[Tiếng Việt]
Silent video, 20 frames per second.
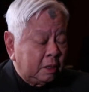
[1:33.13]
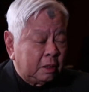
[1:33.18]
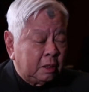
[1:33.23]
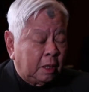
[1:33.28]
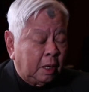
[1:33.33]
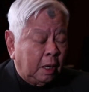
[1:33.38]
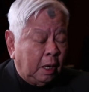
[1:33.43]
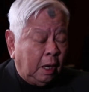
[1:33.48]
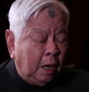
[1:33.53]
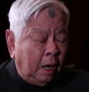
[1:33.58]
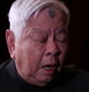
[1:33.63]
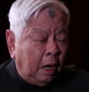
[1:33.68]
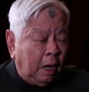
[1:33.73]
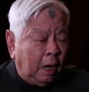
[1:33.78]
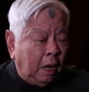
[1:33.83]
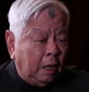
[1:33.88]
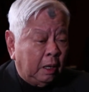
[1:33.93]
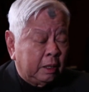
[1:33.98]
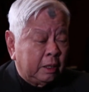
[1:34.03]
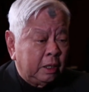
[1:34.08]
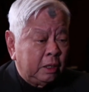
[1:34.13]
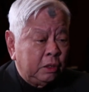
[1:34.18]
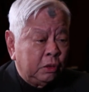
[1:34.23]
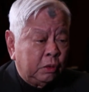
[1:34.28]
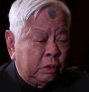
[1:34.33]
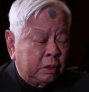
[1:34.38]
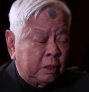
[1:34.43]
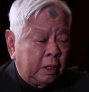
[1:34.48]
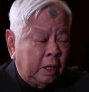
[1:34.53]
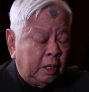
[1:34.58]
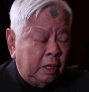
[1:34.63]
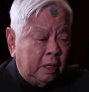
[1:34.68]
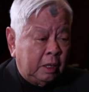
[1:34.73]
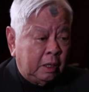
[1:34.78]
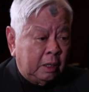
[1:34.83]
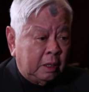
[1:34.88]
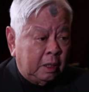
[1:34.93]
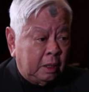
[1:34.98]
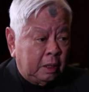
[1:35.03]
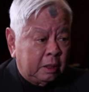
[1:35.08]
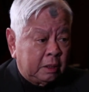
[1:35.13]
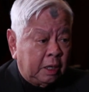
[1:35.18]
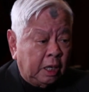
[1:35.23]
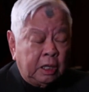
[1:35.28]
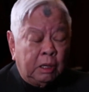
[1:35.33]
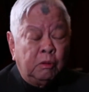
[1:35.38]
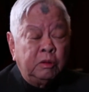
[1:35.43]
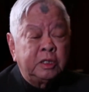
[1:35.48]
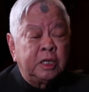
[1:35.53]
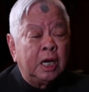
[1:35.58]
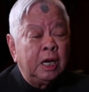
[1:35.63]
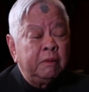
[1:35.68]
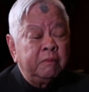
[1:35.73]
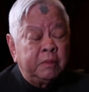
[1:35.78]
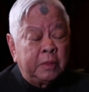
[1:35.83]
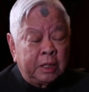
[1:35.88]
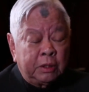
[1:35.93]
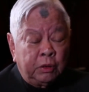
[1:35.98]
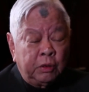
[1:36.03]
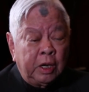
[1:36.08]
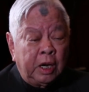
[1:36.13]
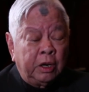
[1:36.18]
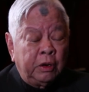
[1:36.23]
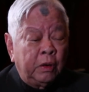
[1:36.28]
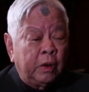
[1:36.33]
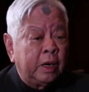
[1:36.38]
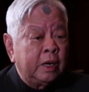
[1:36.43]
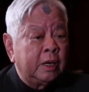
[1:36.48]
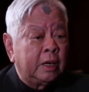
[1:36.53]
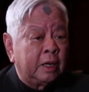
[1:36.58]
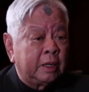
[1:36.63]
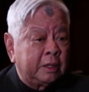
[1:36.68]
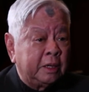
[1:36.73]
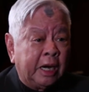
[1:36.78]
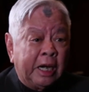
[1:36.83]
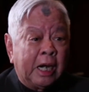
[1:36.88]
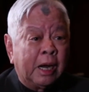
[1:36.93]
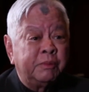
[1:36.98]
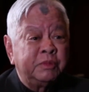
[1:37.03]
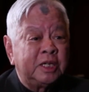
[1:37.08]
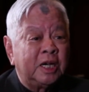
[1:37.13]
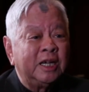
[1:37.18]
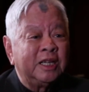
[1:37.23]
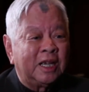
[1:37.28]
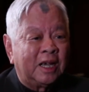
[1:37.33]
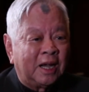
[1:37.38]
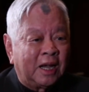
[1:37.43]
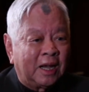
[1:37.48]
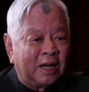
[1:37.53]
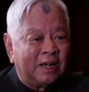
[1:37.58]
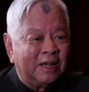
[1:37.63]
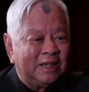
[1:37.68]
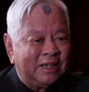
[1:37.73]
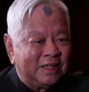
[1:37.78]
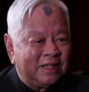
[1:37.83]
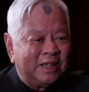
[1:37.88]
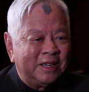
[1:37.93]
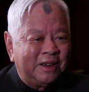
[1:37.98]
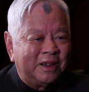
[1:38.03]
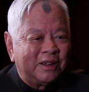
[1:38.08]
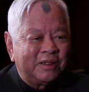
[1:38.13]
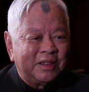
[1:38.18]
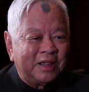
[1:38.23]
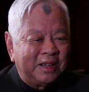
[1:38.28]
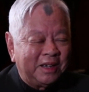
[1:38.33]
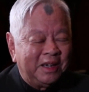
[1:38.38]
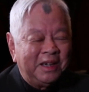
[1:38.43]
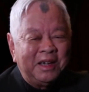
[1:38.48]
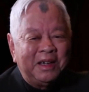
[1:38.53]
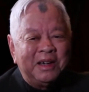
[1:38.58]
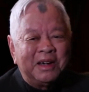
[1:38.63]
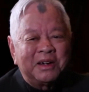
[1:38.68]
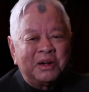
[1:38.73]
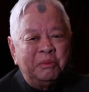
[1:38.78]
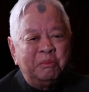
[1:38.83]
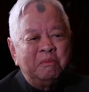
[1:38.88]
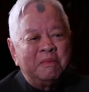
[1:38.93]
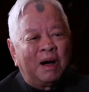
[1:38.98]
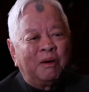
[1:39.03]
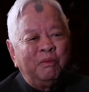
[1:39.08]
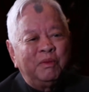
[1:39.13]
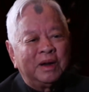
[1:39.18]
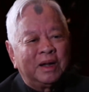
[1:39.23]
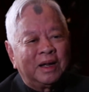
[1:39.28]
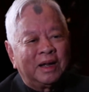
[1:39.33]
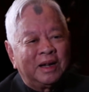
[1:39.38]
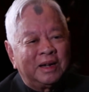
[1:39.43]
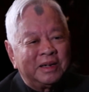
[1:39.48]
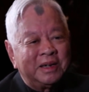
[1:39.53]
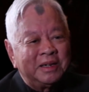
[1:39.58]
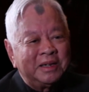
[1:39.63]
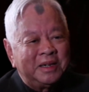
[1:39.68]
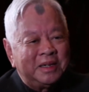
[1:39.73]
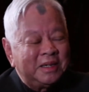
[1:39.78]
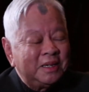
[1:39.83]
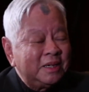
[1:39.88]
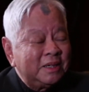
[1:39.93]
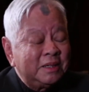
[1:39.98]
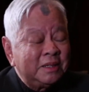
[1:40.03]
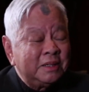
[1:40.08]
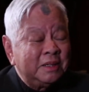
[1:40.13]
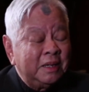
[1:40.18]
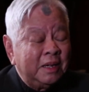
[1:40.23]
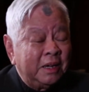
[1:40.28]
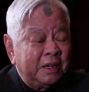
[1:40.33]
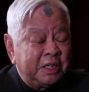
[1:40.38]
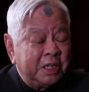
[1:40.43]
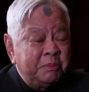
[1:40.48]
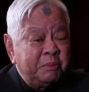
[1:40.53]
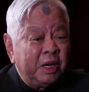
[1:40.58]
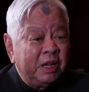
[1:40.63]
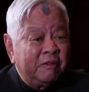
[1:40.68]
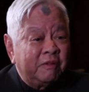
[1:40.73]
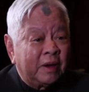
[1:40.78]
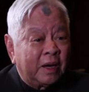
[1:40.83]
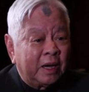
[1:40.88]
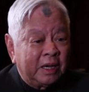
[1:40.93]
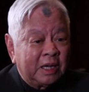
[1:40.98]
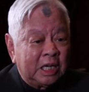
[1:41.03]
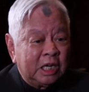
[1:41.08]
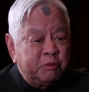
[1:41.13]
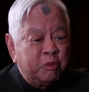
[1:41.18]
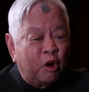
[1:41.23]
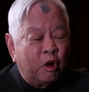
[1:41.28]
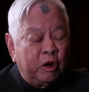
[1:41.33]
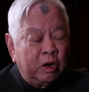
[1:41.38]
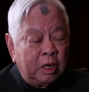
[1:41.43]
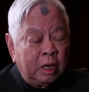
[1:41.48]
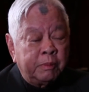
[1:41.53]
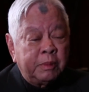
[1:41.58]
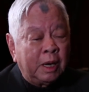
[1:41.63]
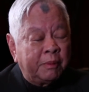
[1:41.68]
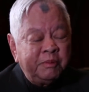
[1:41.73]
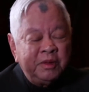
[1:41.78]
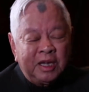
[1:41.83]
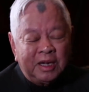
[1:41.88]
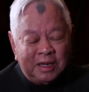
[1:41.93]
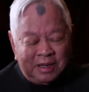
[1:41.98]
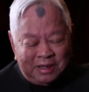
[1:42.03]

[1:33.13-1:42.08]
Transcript: à, thí dụ Trịnh Trịnh Công Sơn mà tôi lại nói là Trịnh Nam Sơn chẳng hạn, yeah. thì đó thì cũng mong là là Jimmy phải cứu bộ gấp gấp nha.